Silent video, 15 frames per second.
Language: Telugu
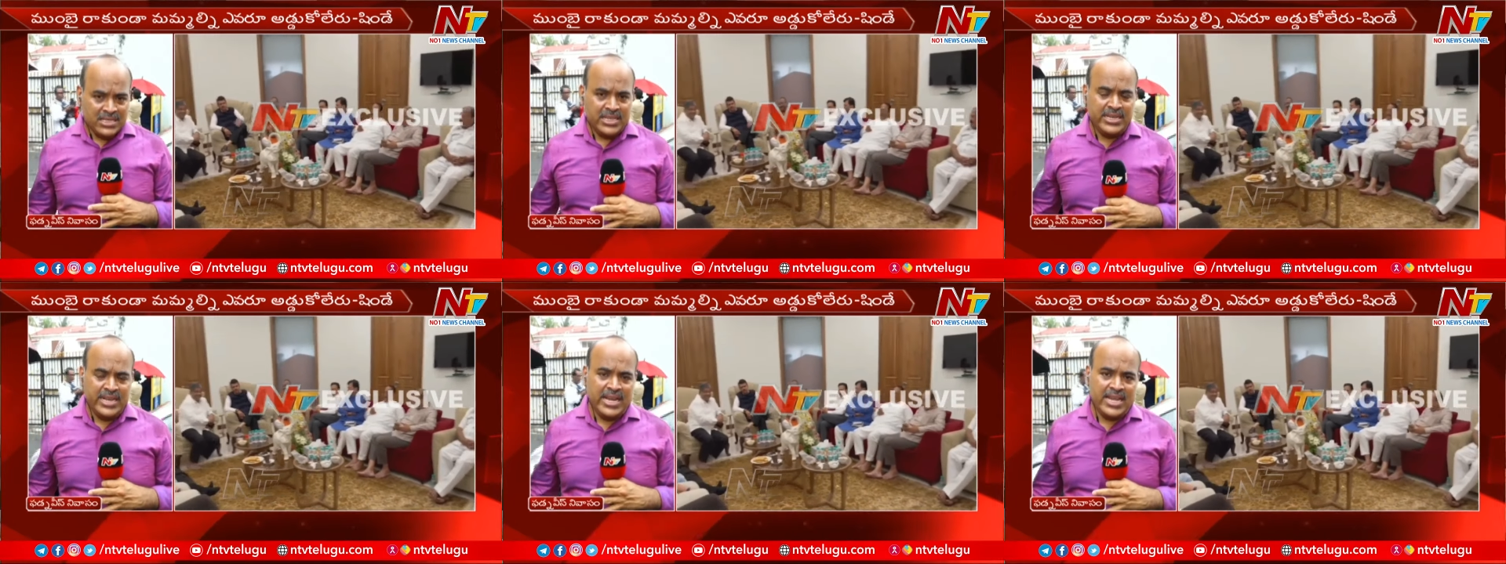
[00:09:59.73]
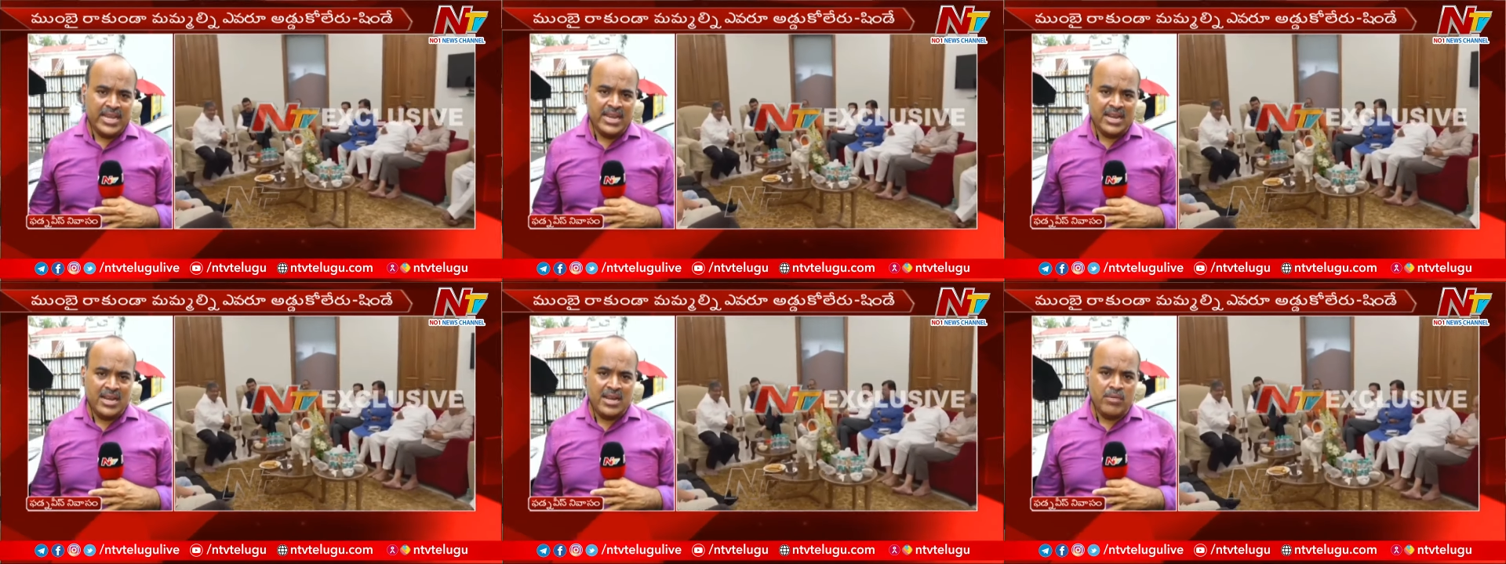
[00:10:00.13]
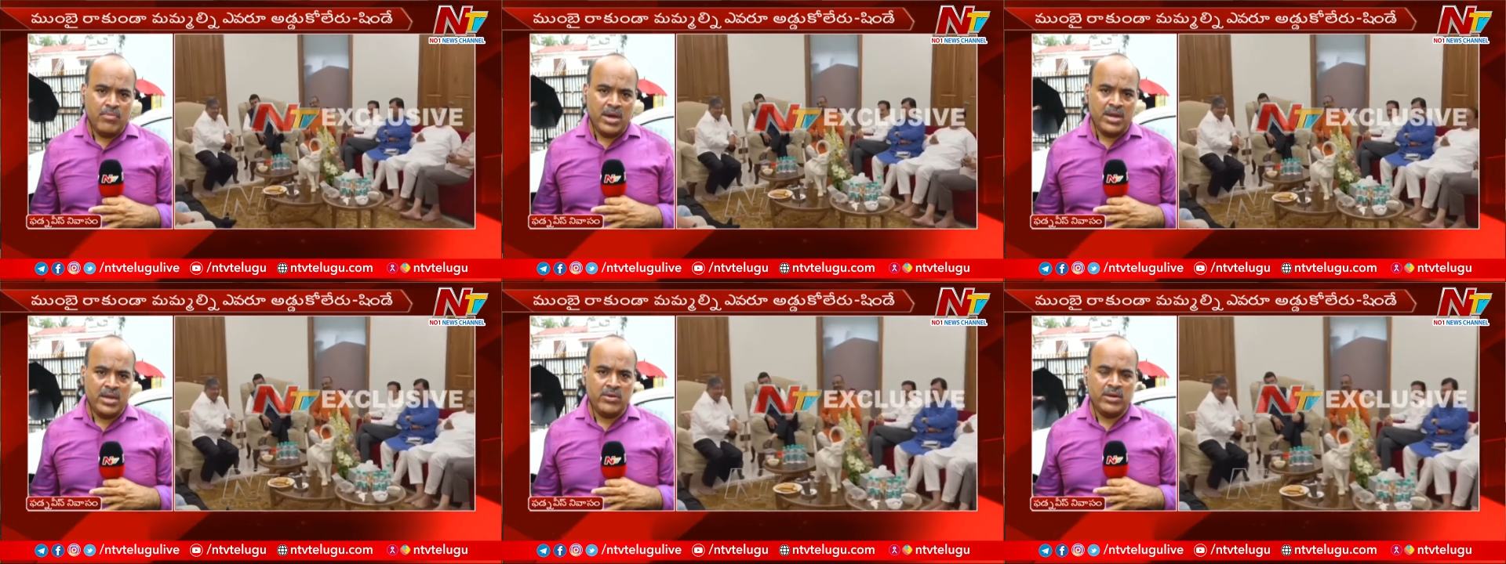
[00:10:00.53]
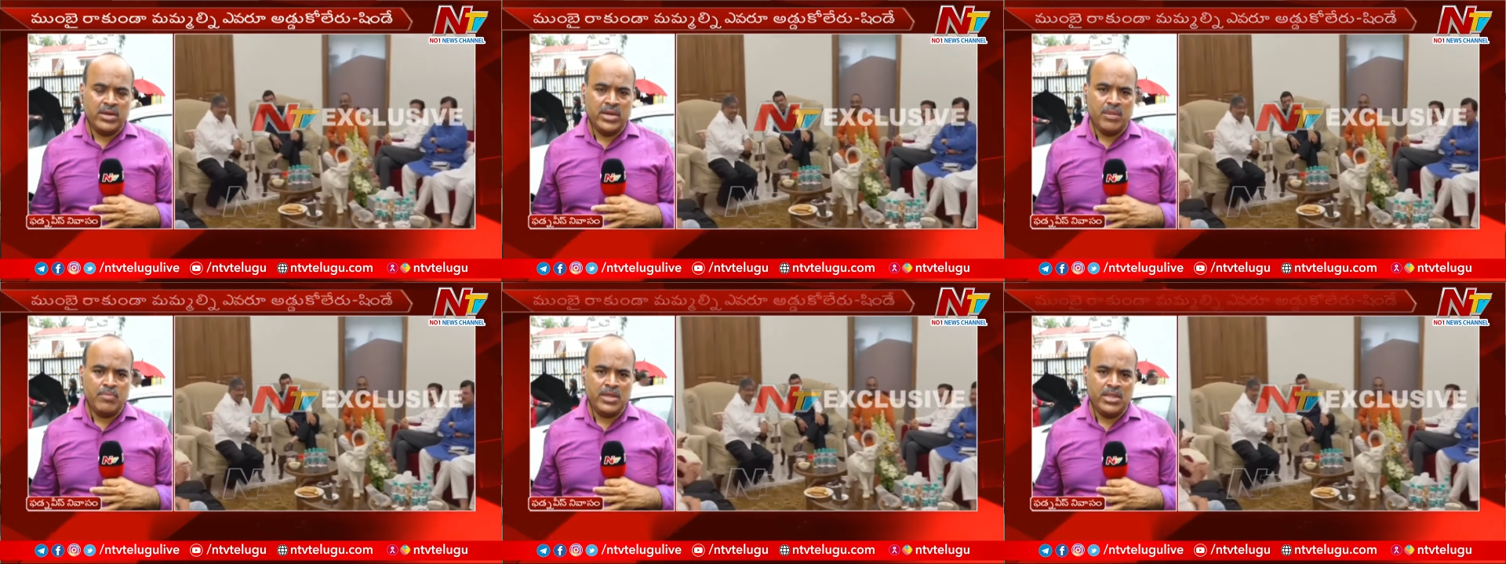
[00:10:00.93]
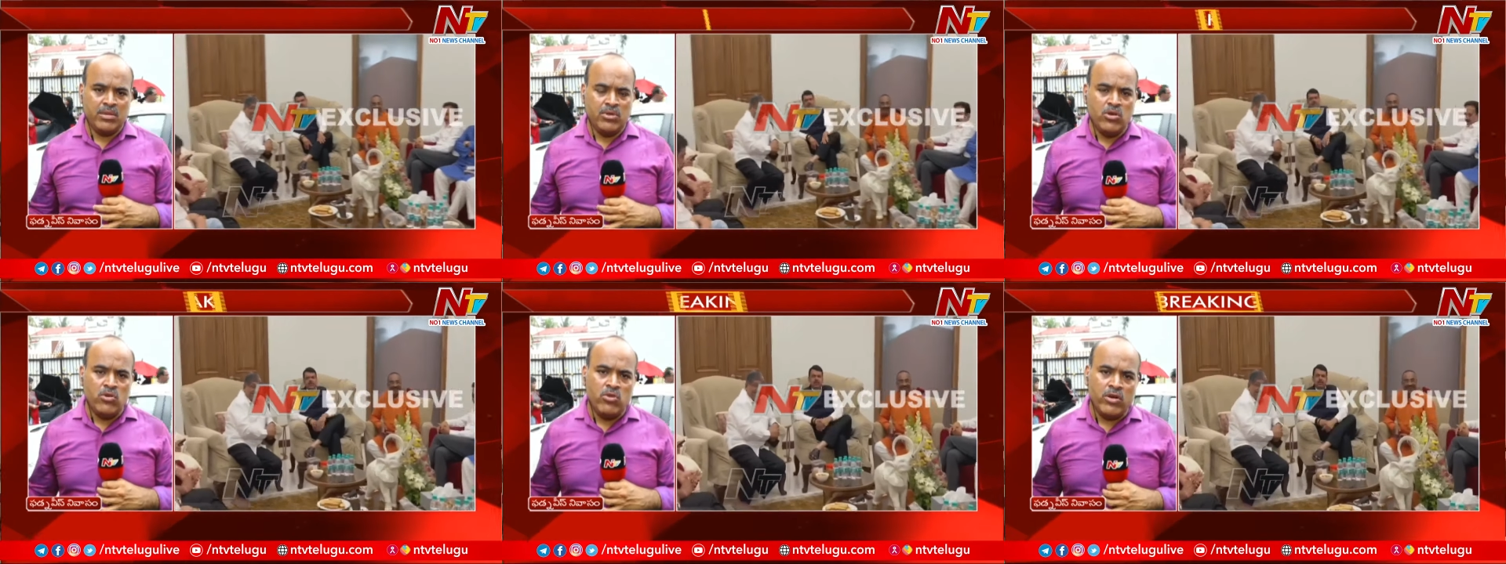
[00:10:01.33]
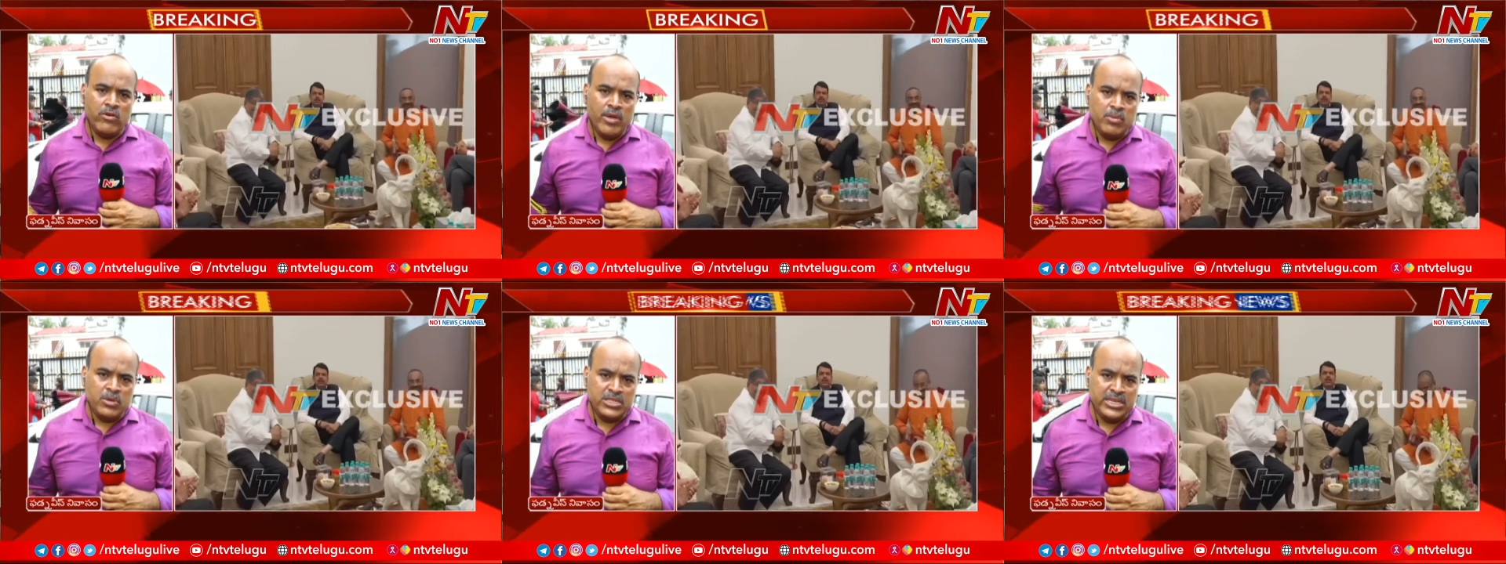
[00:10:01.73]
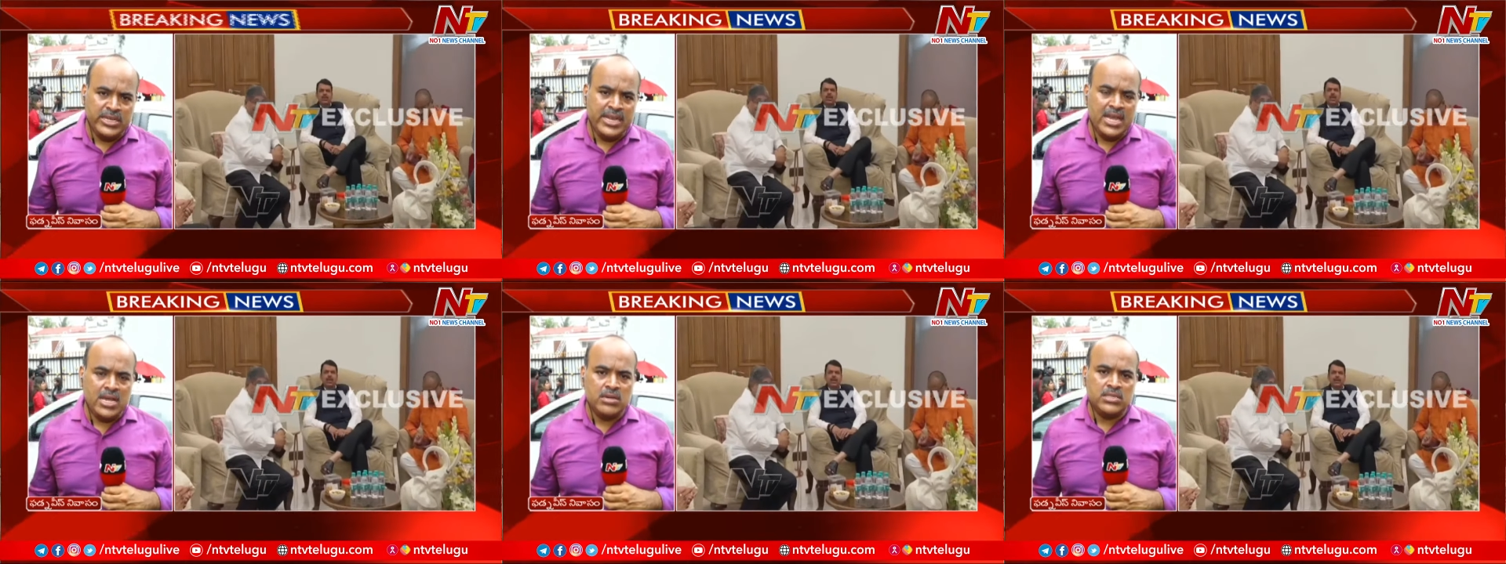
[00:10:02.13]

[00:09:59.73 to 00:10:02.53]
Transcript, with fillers: షిండే కీలకంగా మారినటువంటి నేపథ్యంలో ఒకవైపు షిండేకు